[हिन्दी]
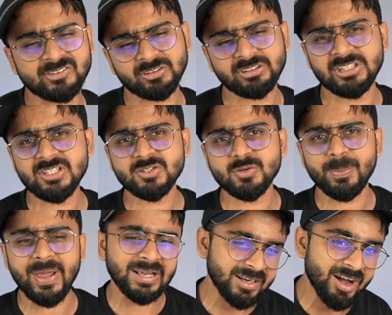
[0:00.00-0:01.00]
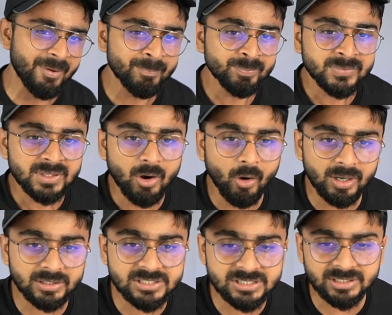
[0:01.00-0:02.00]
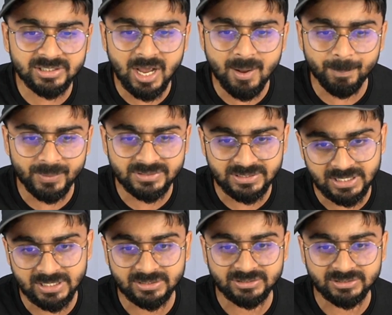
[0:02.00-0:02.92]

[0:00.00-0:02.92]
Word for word: सौ तीस रुपए का और अगली चीज़ है यहाँ पे ये